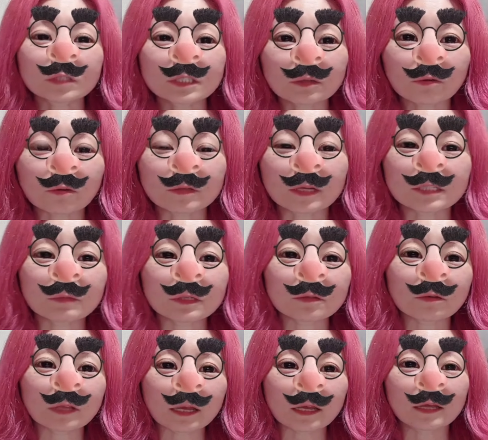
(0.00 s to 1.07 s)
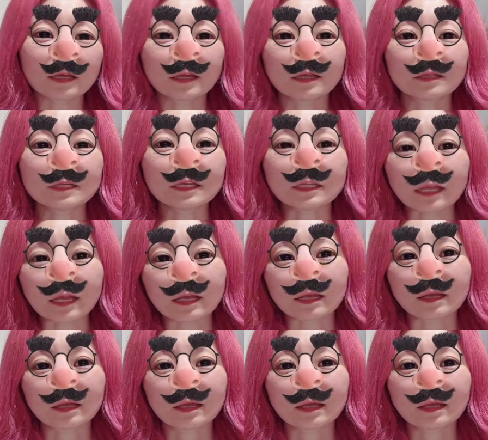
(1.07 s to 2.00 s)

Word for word: 知を出しますので、ぜひね、